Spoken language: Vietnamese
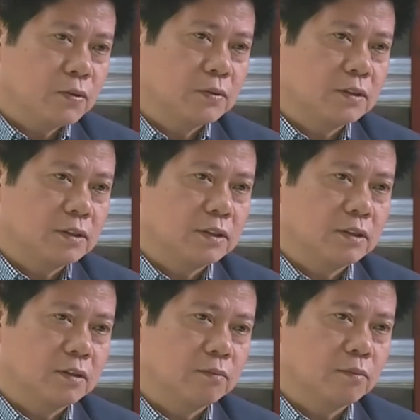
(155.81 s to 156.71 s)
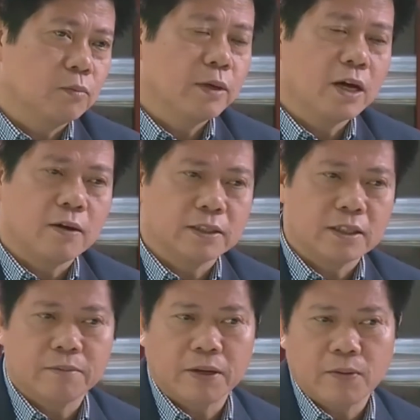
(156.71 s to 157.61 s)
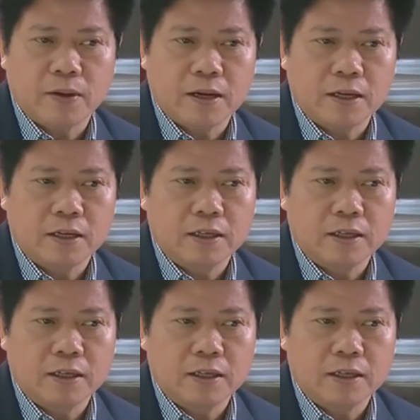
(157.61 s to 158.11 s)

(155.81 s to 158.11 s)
phút 40 câu hỏi trắc nghiệm khách quan